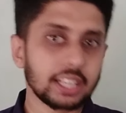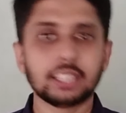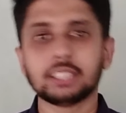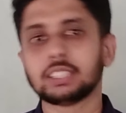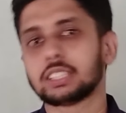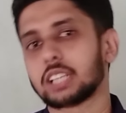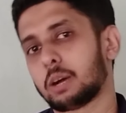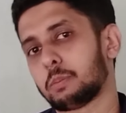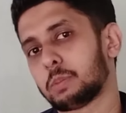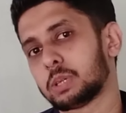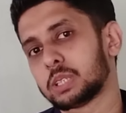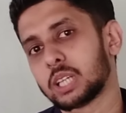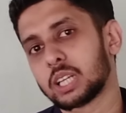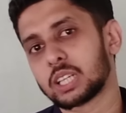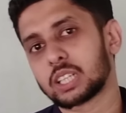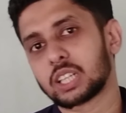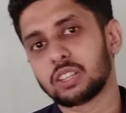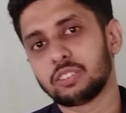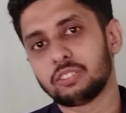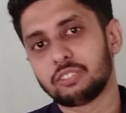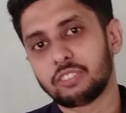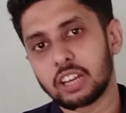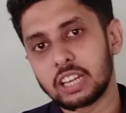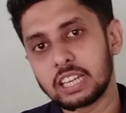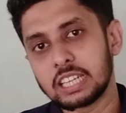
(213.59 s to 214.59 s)
ইজ আমাদের
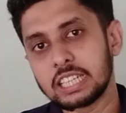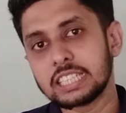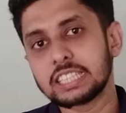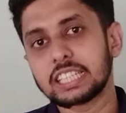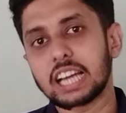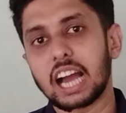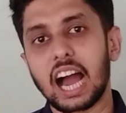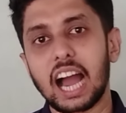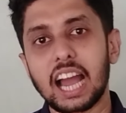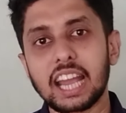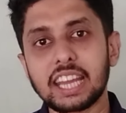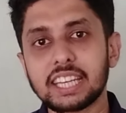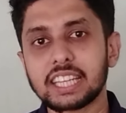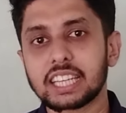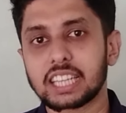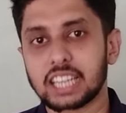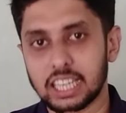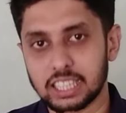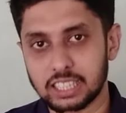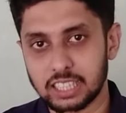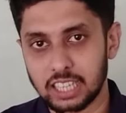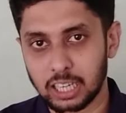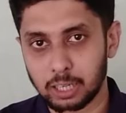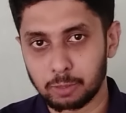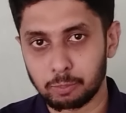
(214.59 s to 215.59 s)
একটি ভ্যালিড আইডি
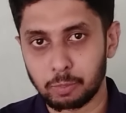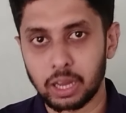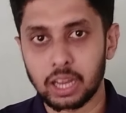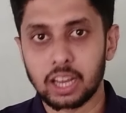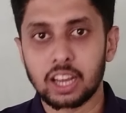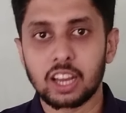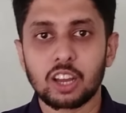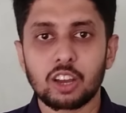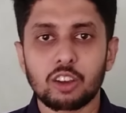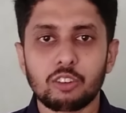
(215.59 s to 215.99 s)
কার্ড লাগবে